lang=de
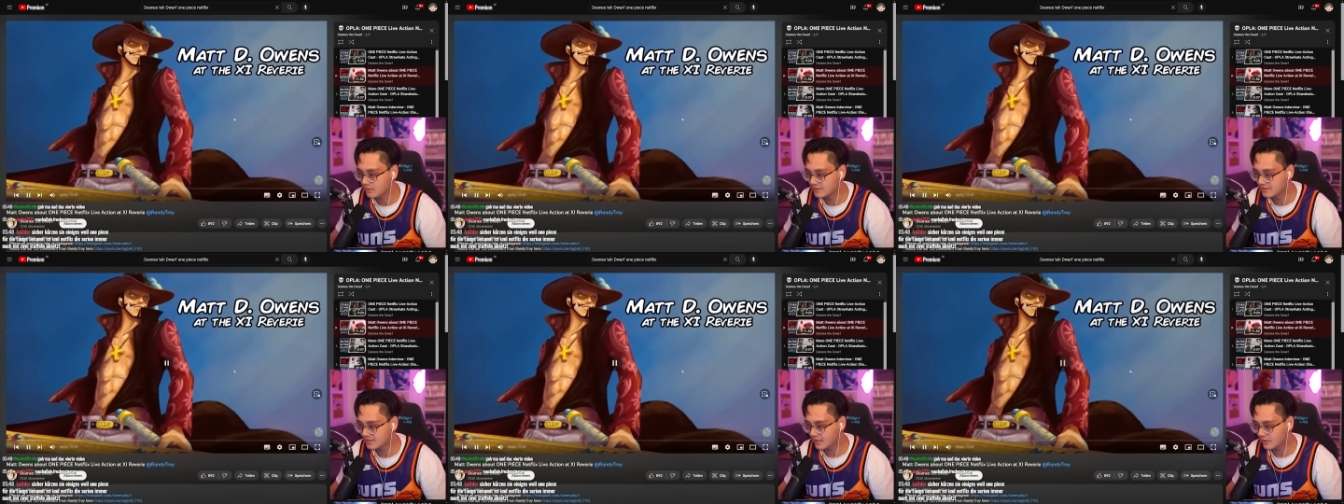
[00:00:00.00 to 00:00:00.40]

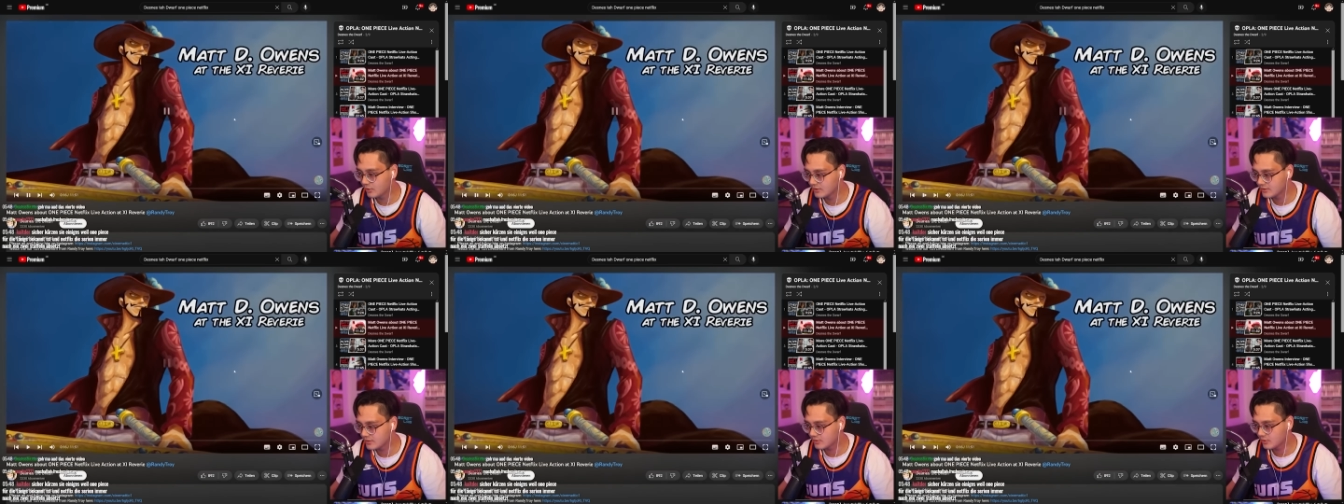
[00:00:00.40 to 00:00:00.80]
Sicher
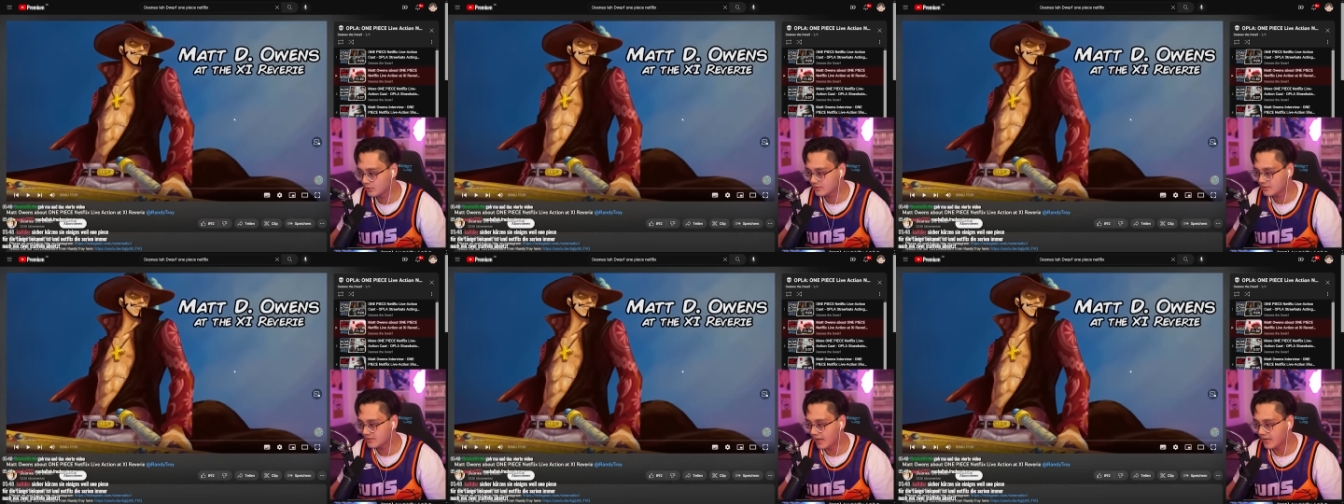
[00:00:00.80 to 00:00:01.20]

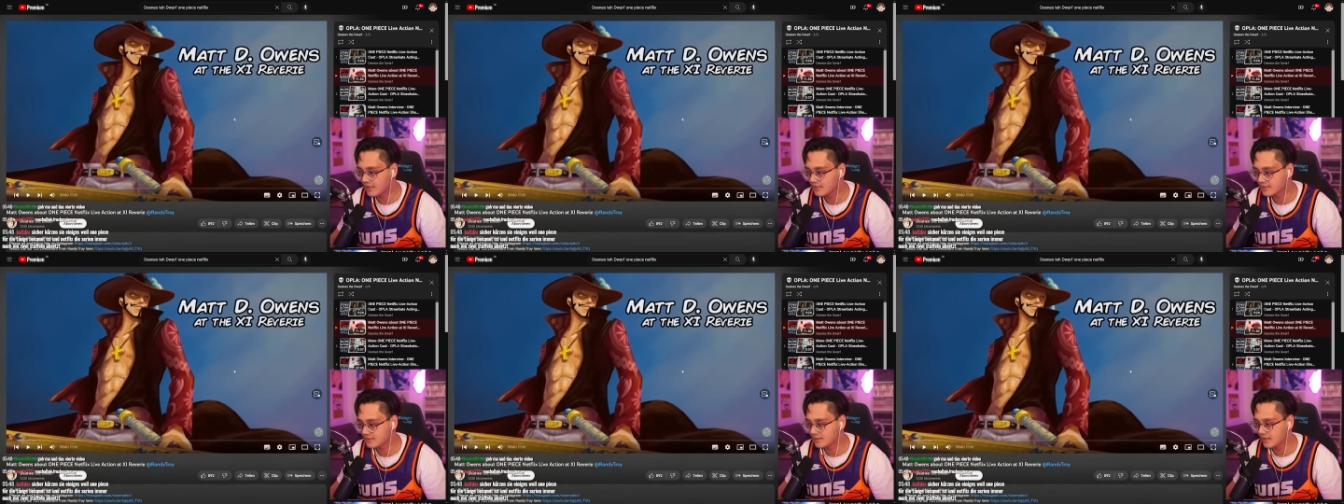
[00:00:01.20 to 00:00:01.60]
kürzt sich
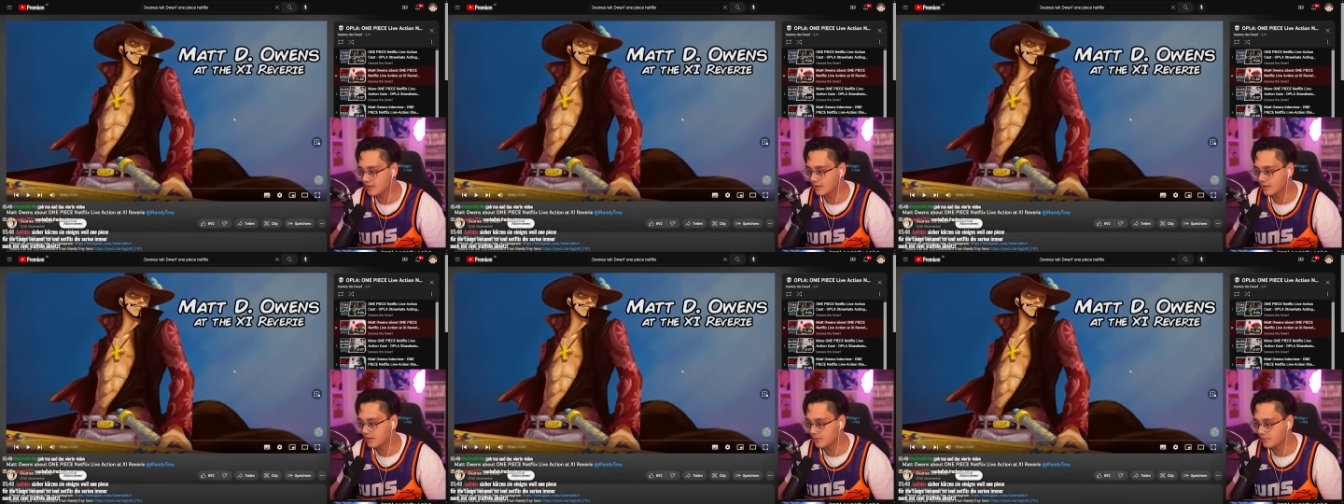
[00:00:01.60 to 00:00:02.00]
einiges,
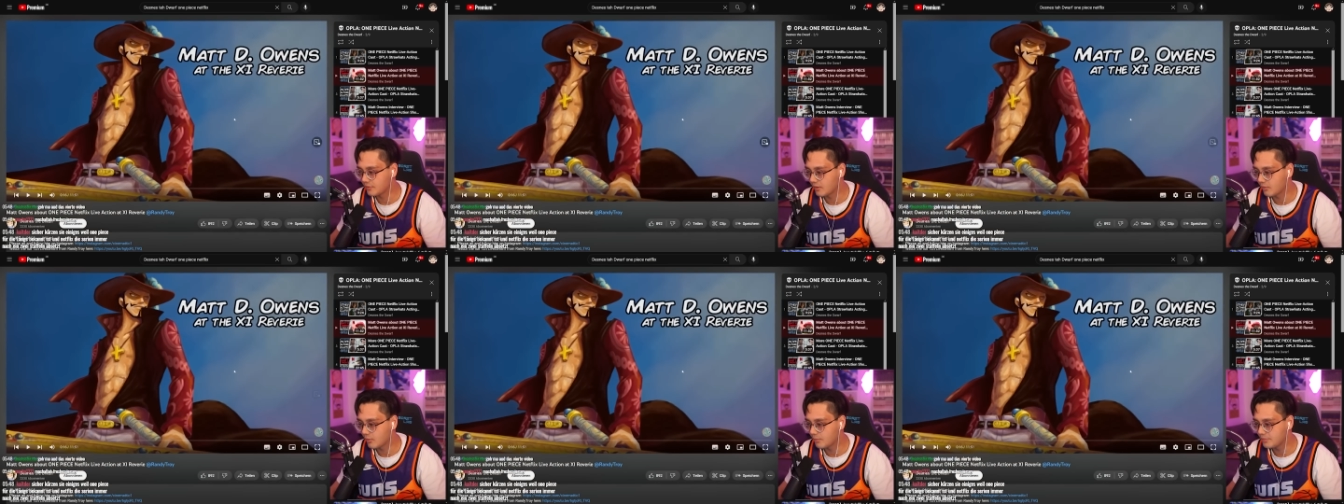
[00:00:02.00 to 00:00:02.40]
äh,
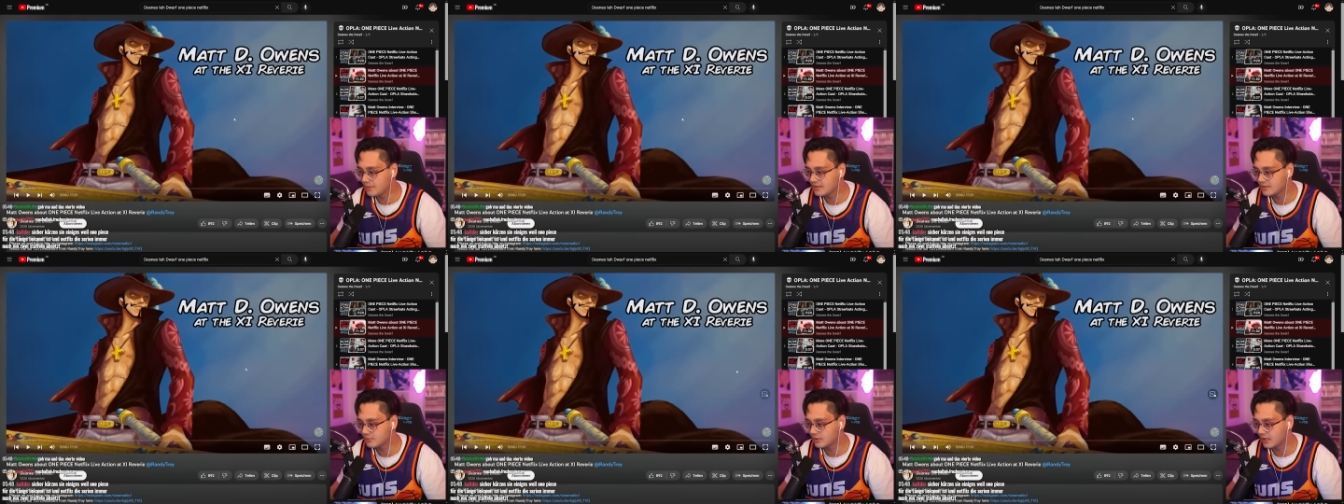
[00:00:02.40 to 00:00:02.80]
weil One
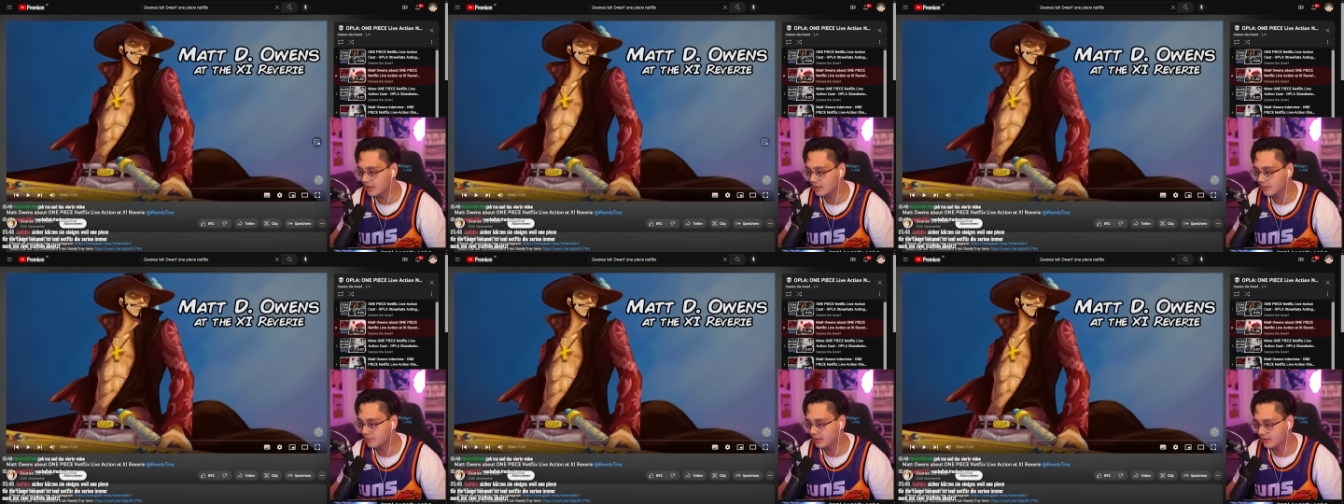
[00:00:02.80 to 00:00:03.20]
Piece für die
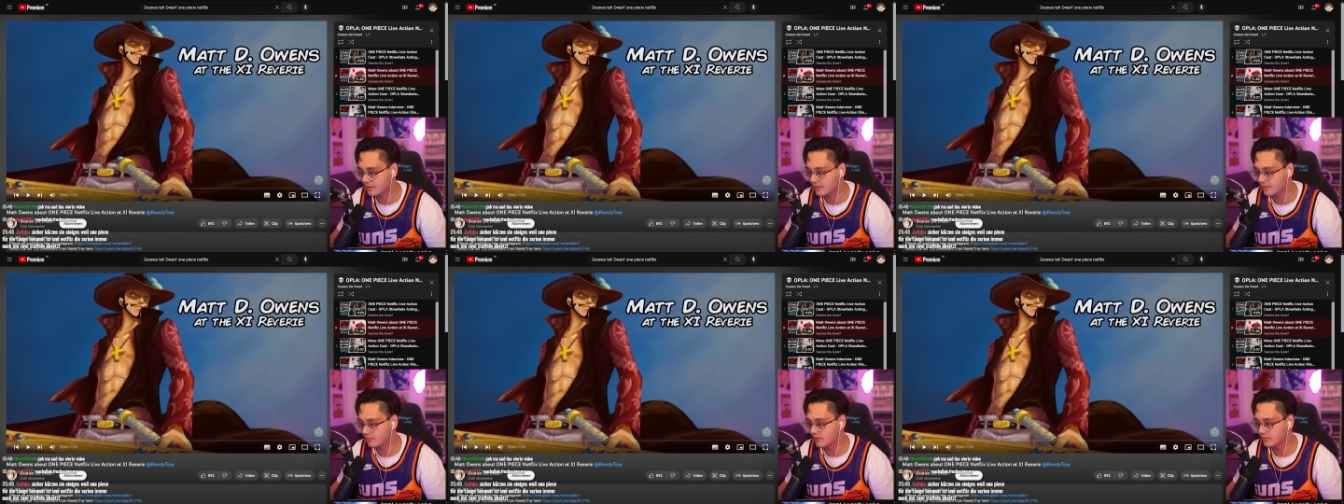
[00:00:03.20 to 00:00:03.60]
Länge bekannt
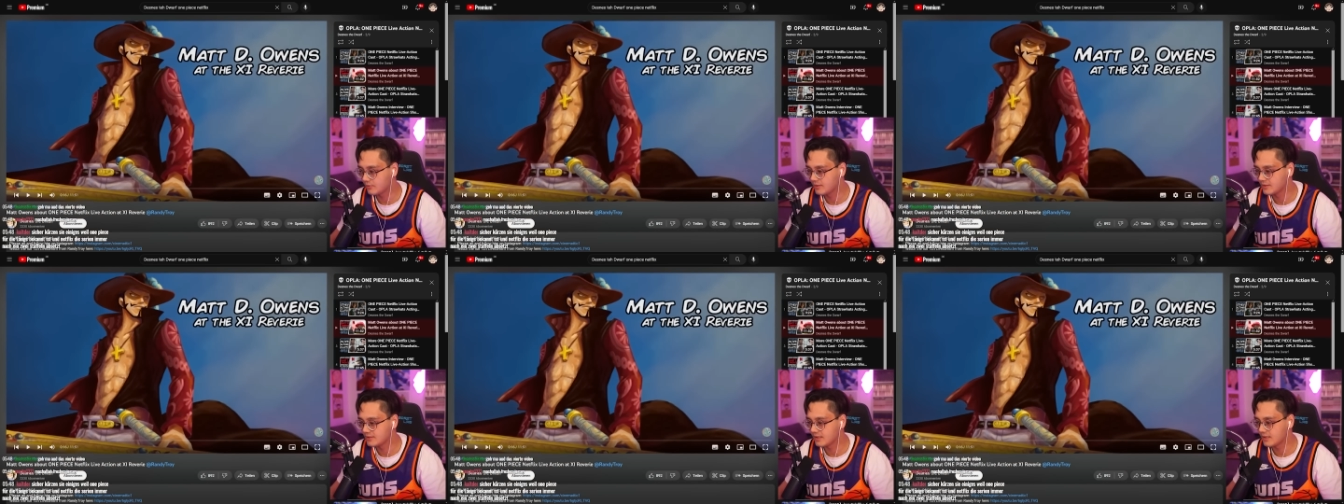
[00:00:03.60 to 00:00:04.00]
ist und
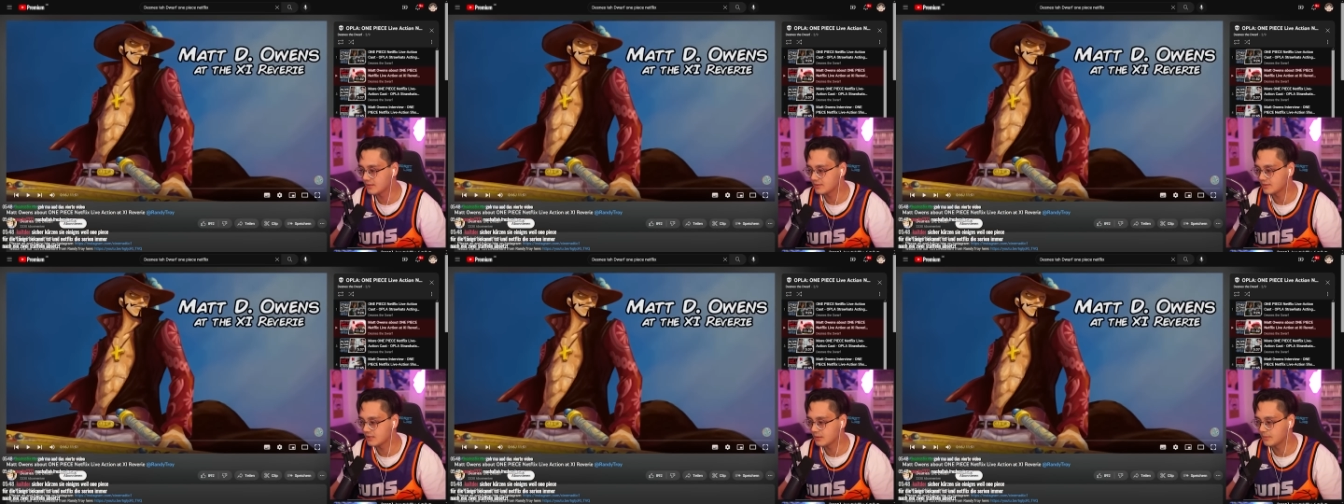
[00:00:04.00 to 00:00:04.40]
Netflix die
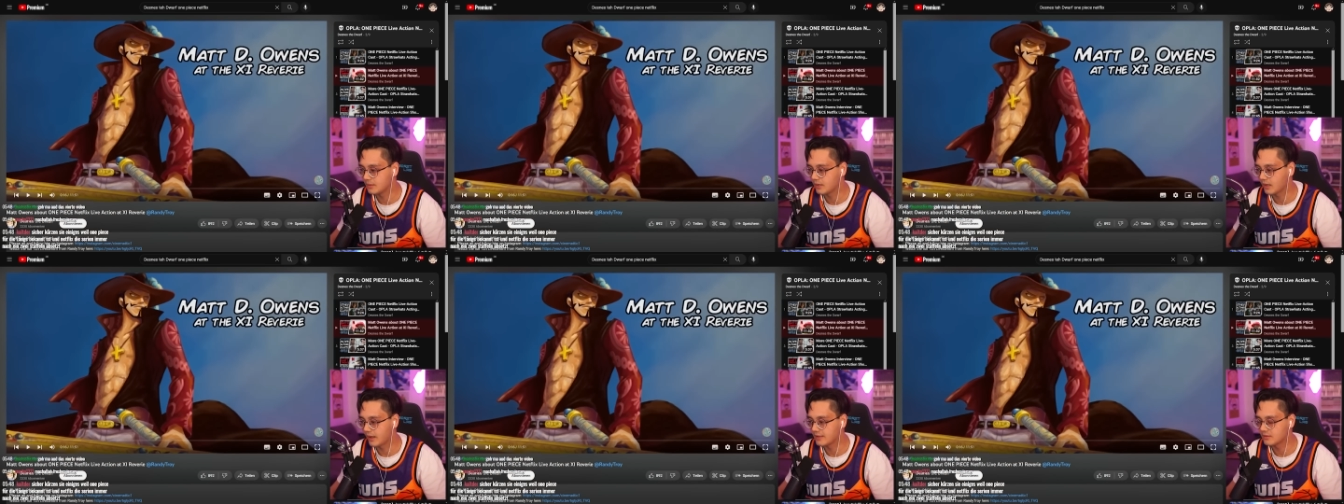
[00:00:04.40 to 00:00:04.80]
Serie immer
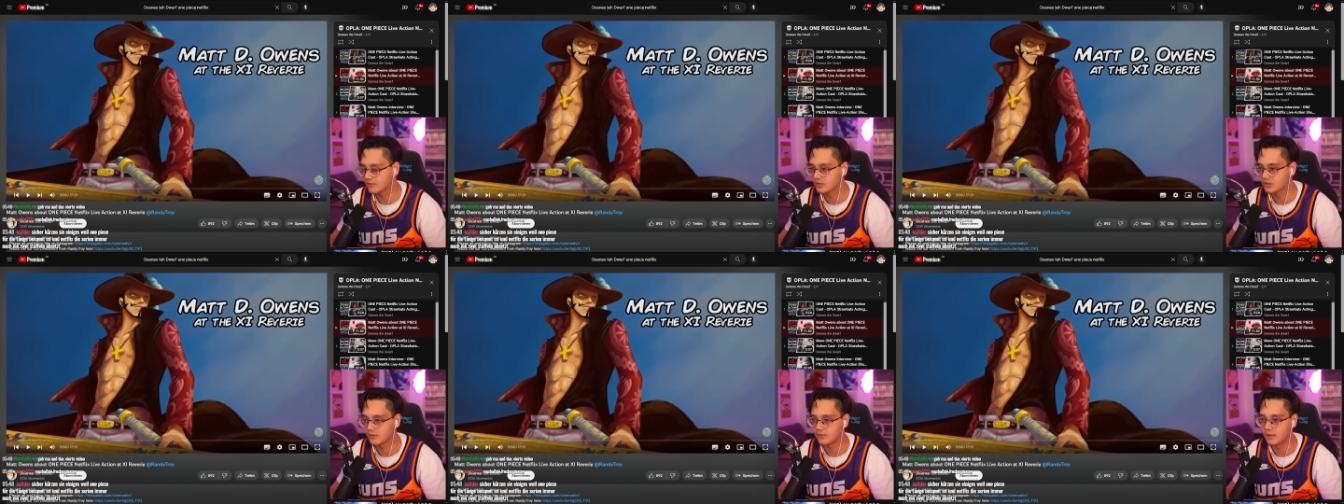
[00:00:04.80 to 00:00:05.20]
nach ein, zwei
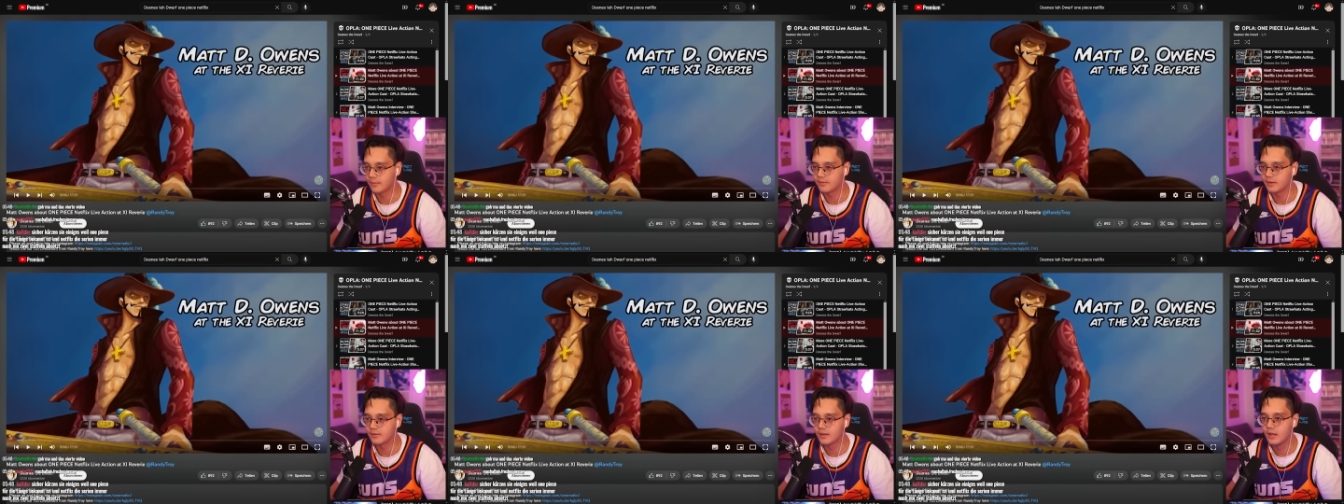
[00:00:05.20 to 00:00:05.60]
Staffeln
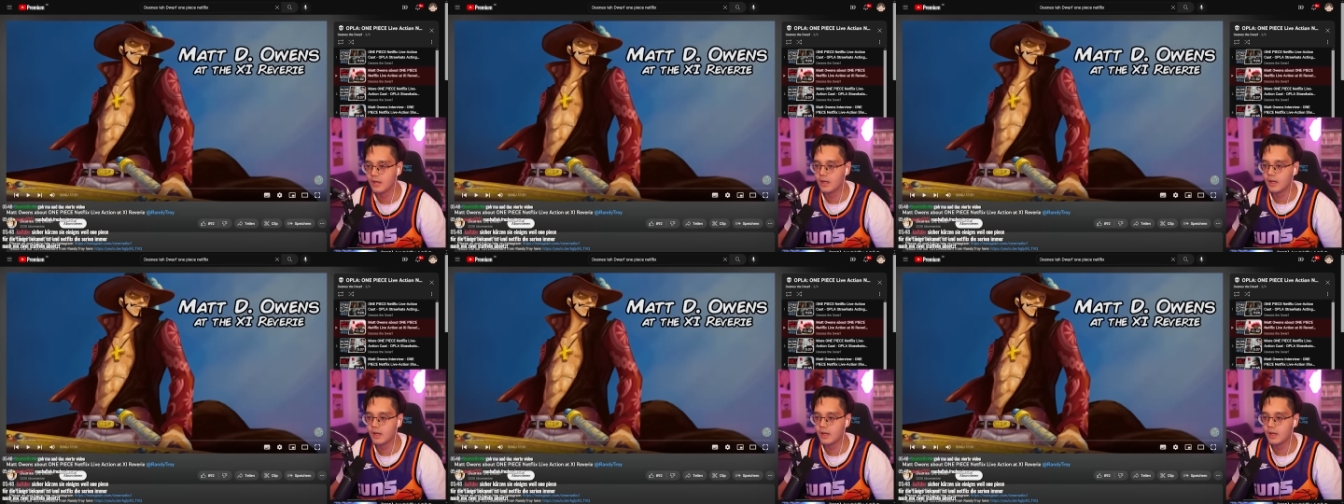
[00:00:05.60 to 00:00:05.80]
absetzt.